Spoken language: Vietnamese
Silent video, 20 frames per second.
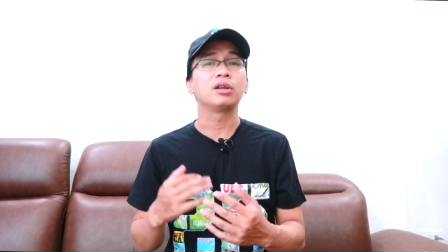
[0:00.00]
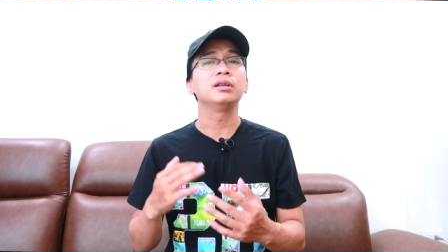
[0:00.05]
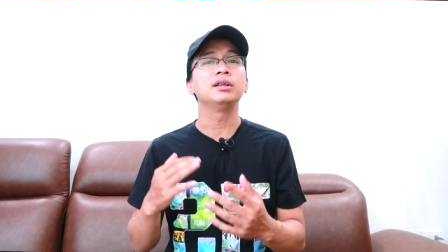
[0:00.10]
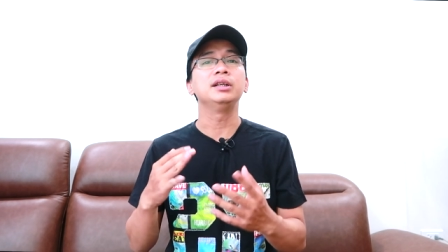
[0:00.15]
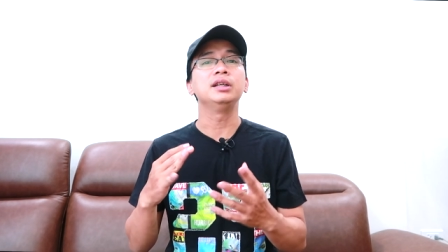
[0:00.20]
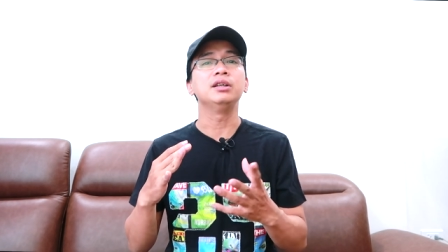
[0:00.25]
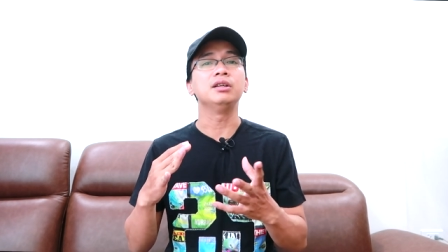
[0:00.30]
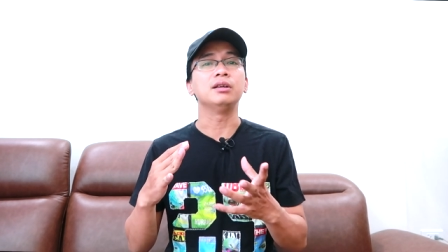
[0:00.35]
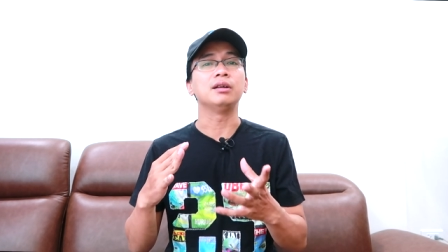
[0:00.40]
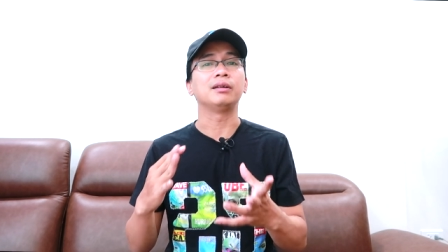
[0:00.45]

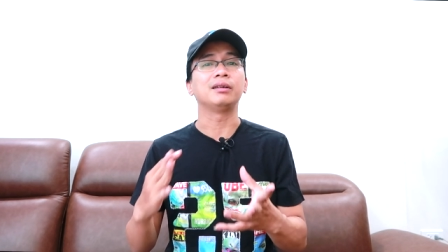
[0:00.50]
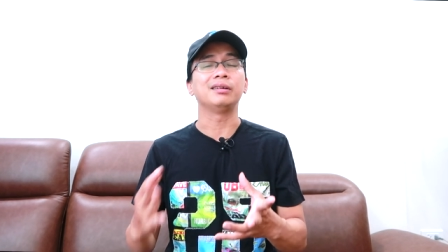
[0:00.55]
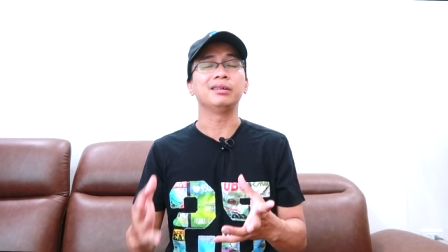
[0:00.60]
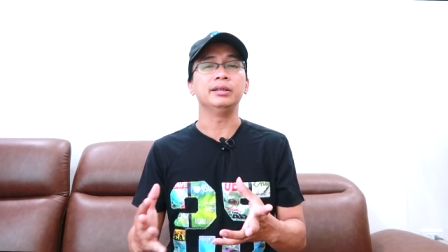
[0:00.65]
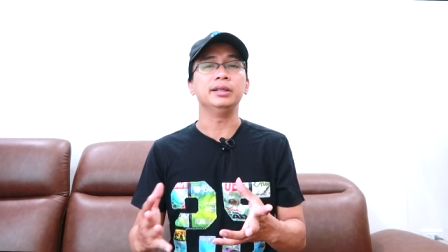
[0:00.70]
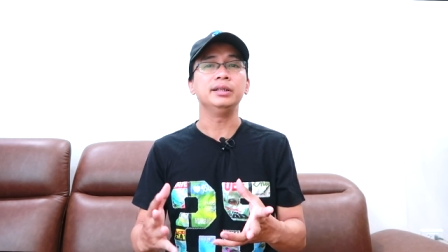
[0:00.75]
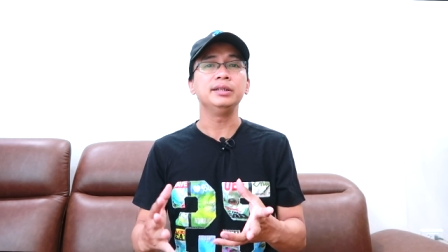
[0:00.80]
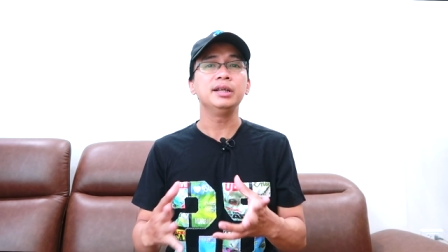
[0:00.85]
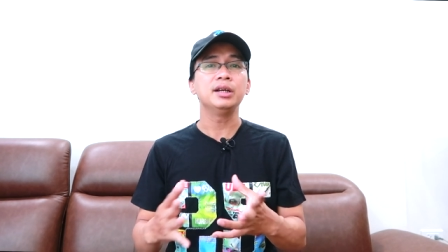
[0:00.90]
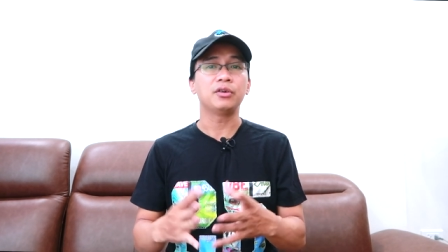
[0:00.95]
còn
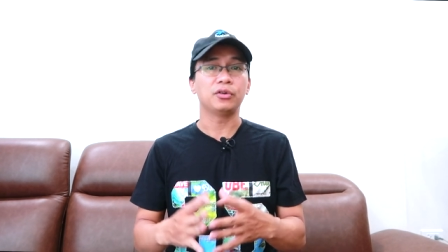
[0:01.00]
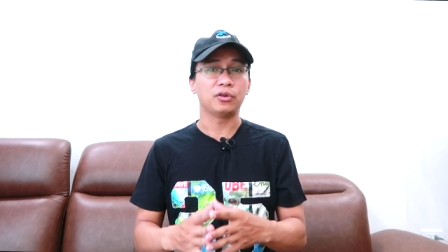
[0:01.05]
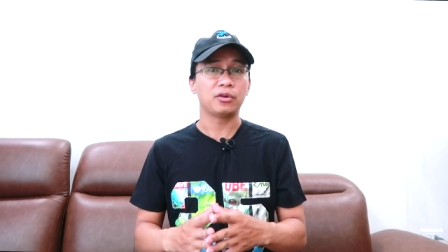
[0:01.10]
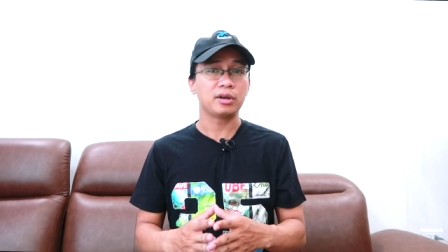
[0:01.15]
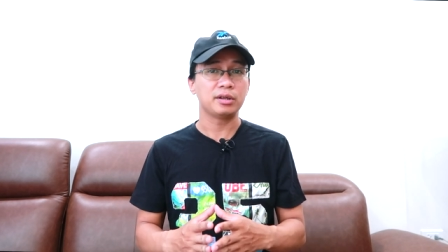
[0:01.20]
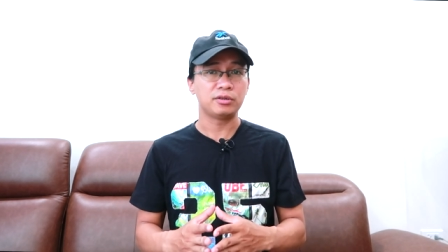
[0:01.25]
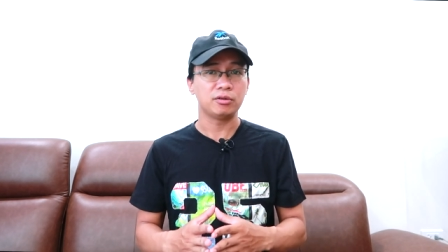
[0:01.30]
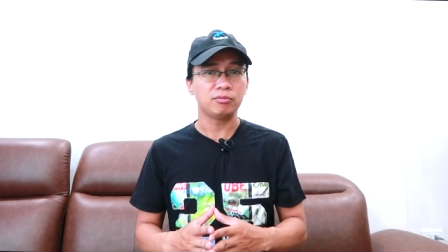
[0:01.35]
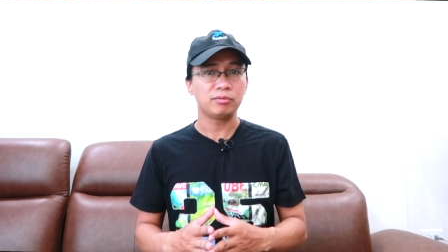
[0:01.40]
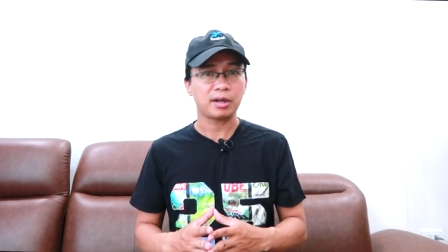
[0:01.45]
thì ý
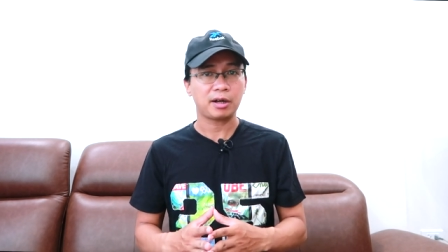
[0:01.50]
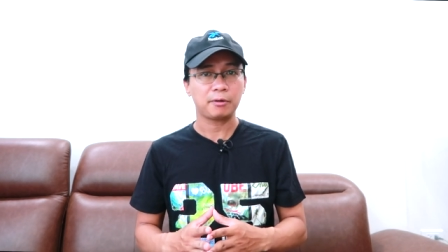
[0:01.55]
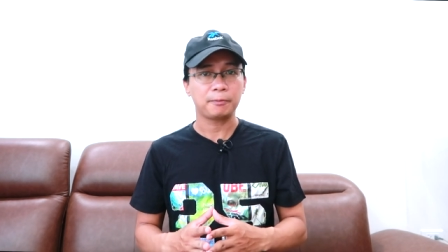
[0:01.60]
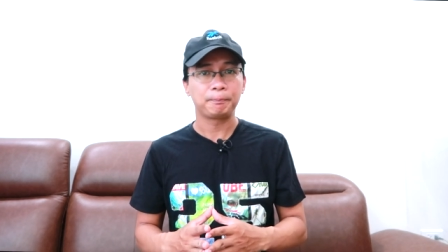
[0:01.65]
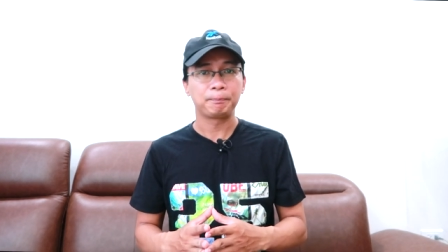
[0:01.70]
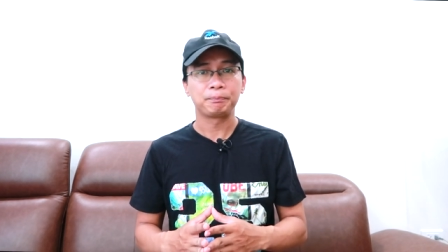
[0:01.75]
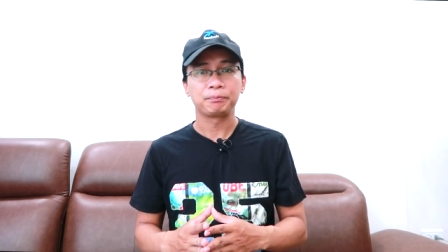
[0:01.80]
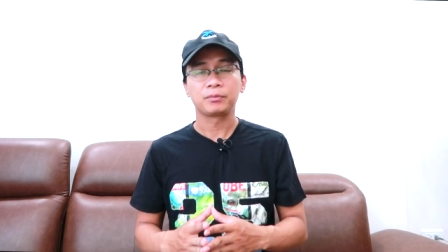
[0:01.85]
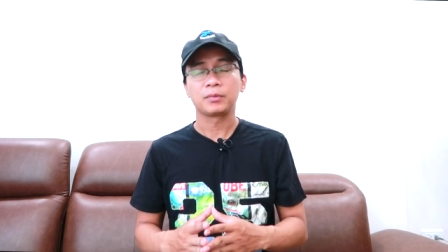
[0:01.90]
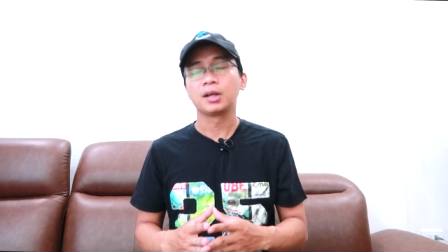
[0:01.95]
nghĩa của nó là giống
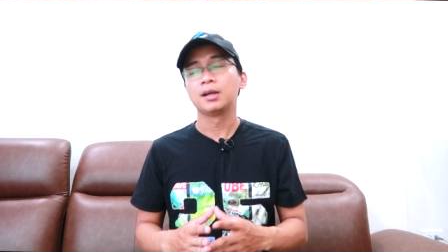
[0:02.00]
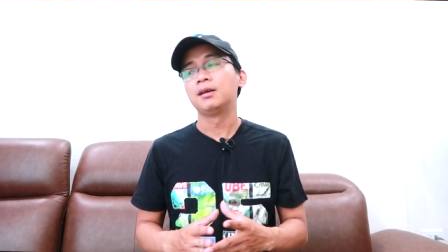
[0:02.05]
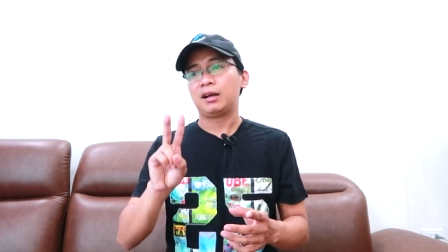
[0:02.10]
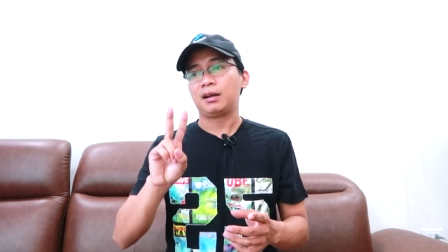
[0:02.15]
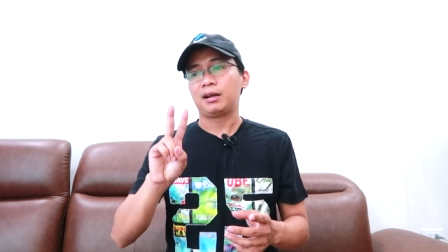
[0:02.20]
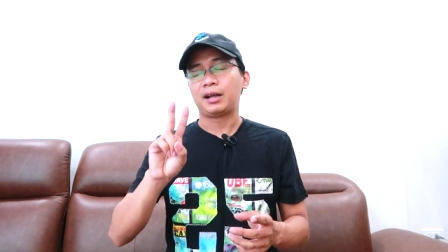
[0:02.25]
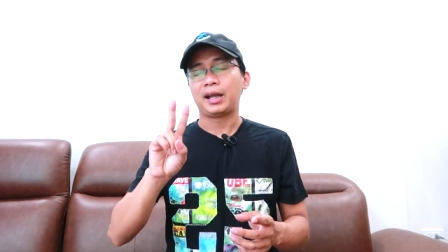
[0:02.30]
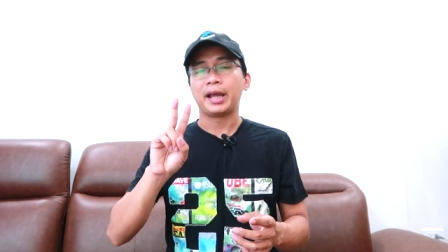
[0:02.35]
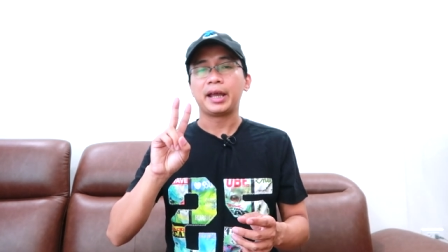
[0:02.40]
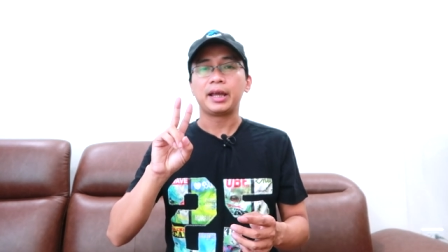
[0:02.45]
nhau
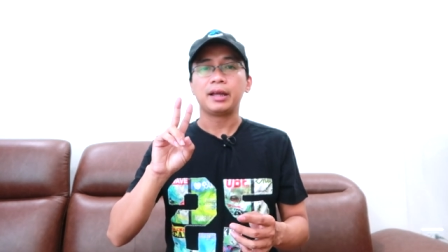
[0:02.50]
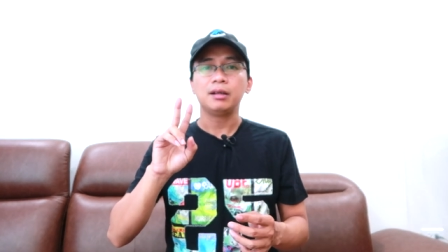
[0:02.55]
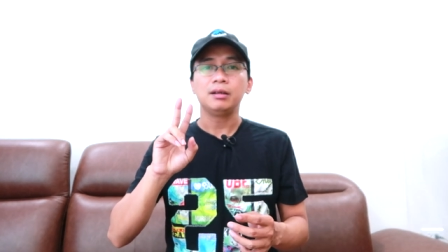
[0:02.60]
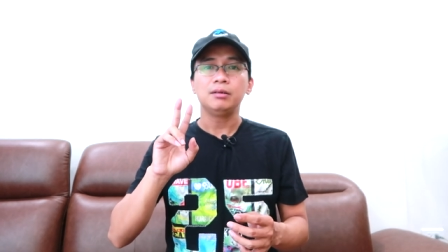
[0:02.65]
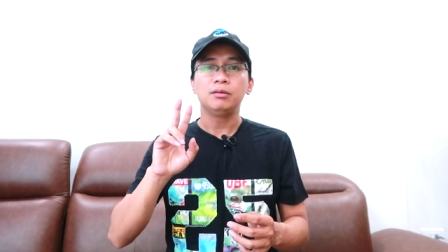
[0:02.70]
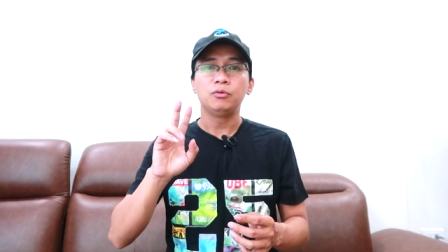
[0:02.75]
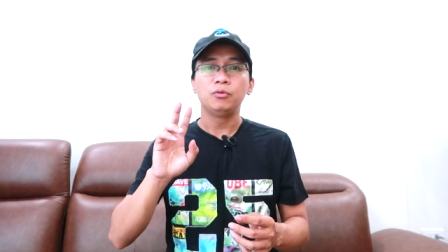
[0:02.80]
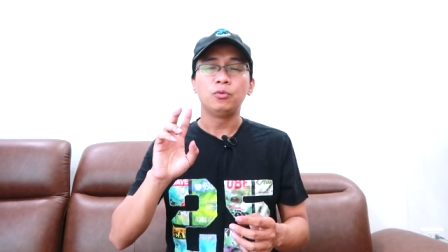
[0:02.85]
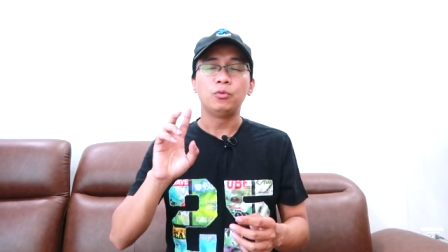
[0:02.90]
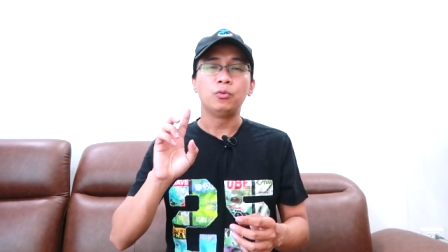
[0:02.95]
và
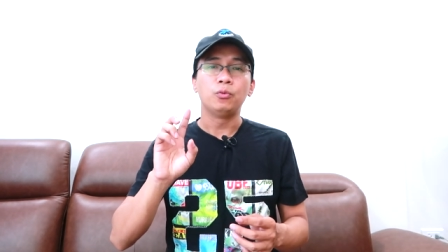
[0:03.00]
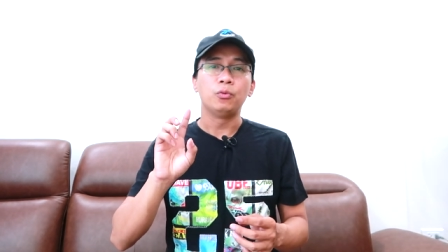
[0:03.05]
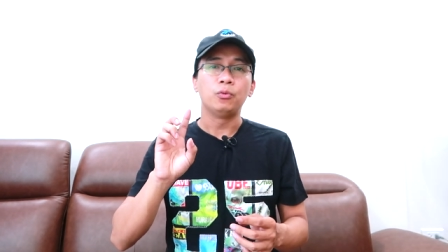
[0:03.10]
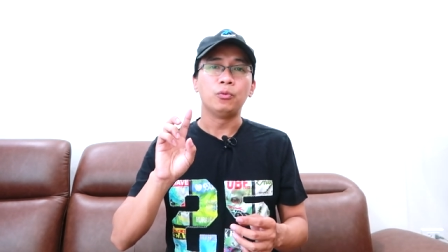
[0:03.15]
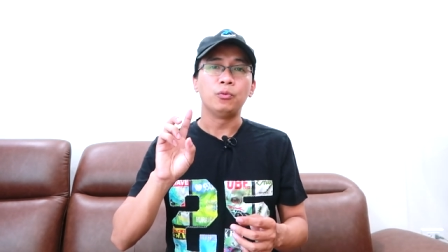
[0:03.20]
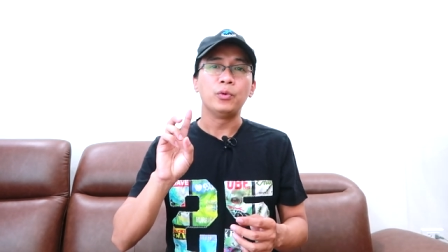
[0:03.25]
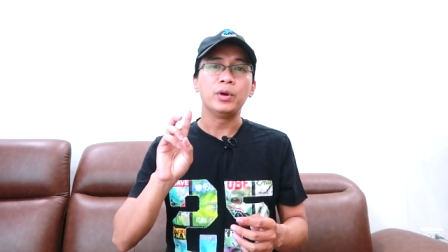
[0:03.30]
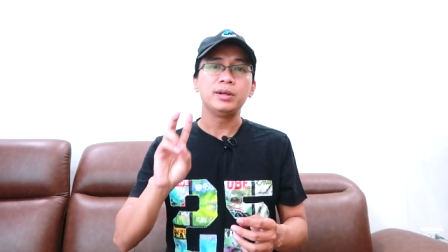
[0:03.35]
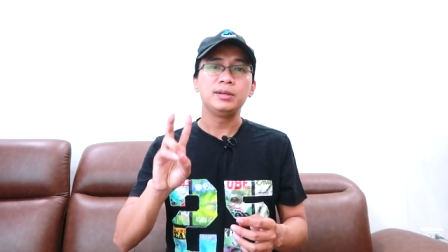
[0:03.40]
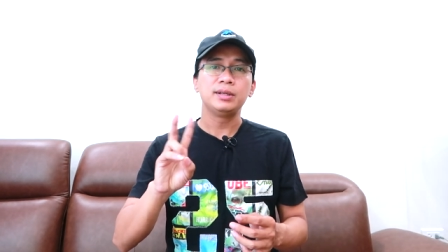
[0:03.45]
cái
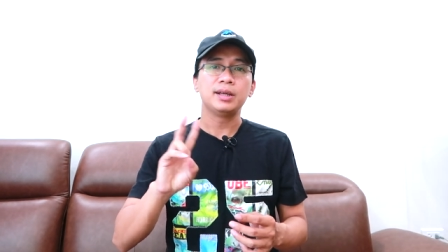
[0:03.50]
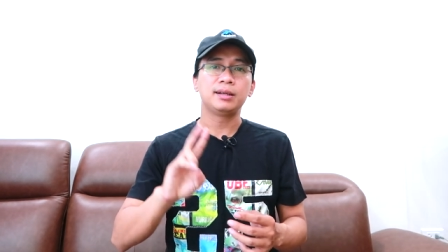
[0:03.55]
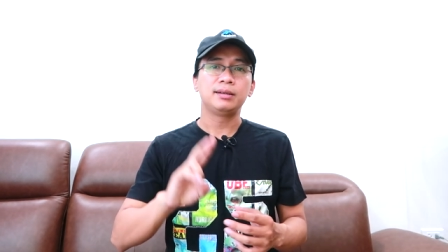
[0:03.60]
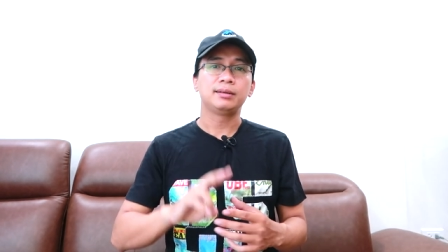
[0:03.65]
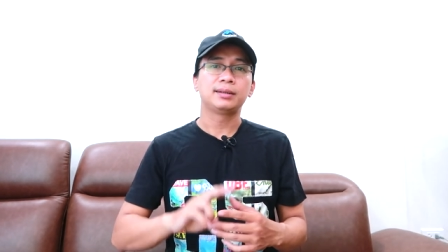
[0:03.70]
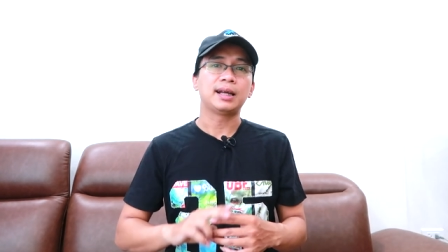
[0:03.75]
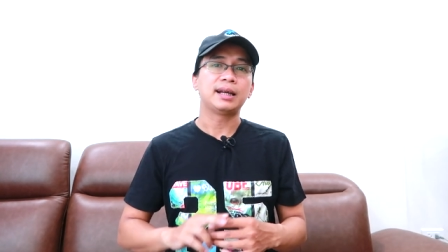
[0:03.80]
nguyên